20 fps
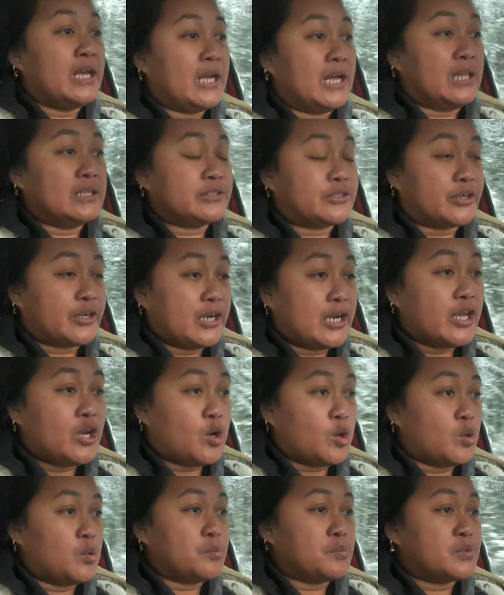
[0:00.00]
elderly
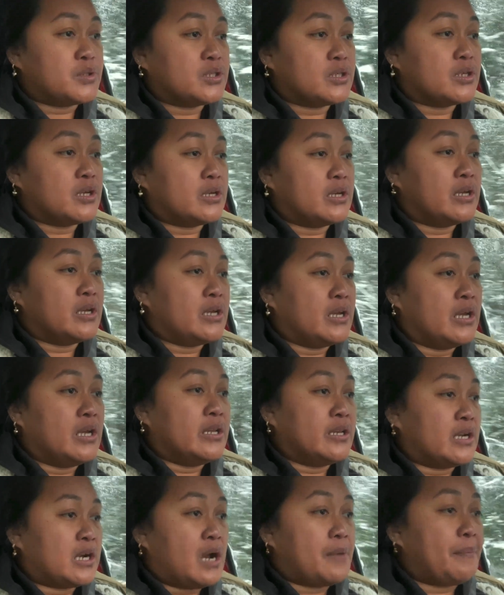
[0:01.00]
homes
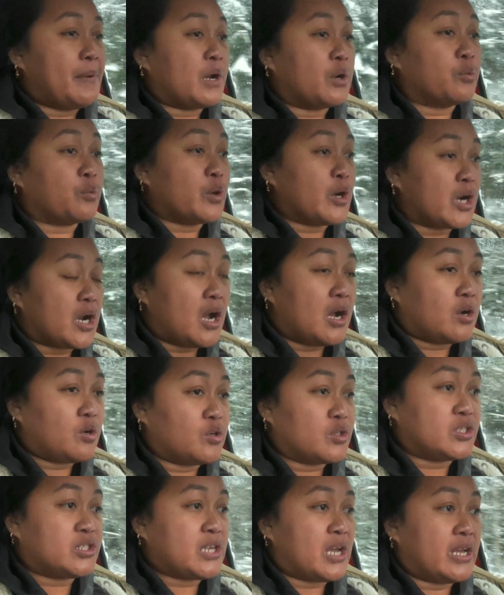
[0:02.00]
nakapag-work
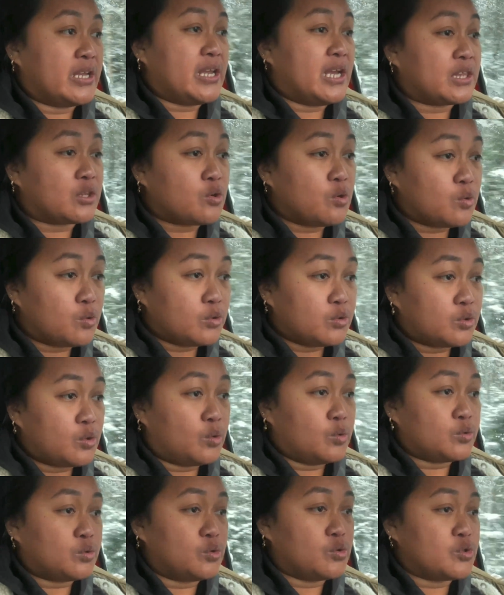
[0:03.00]
ako sa
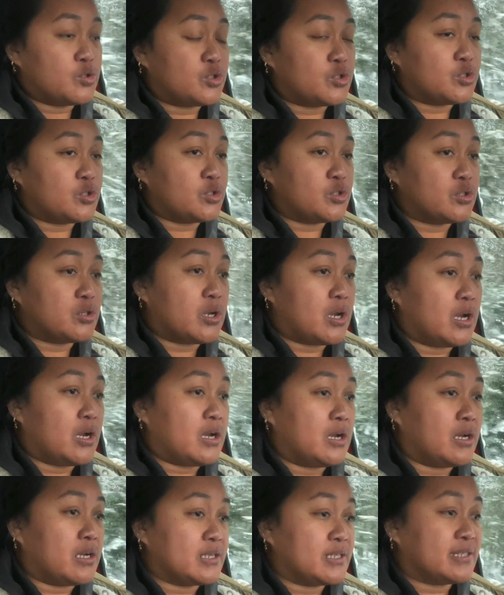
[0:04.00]
Yatkocontotus
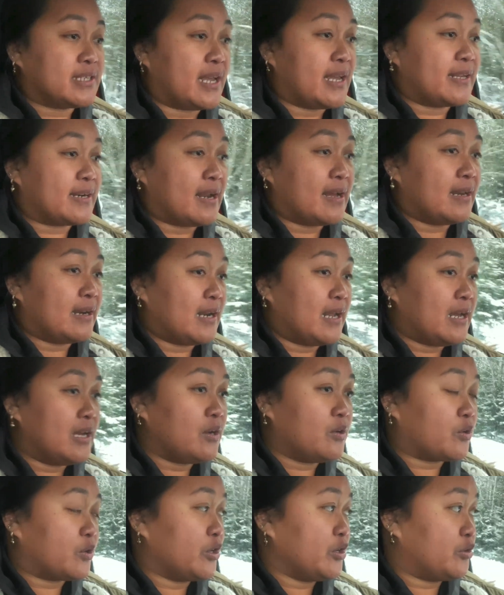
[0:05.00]
uh, ah, Sairala
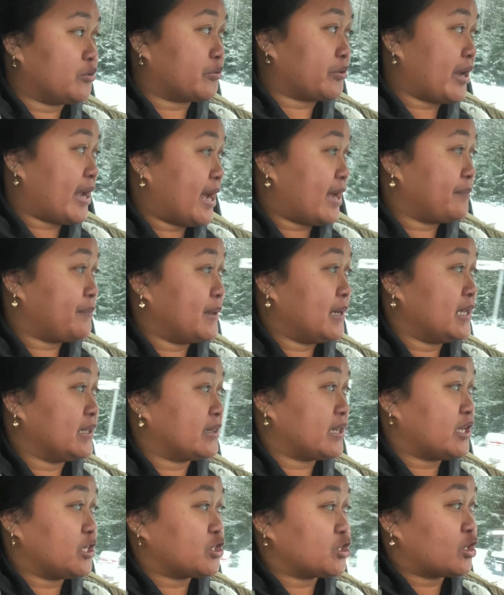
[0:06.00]
or yung
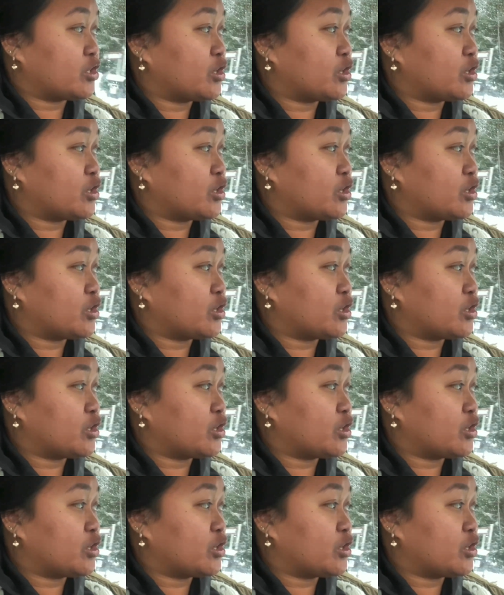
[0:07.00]
Rehabilitation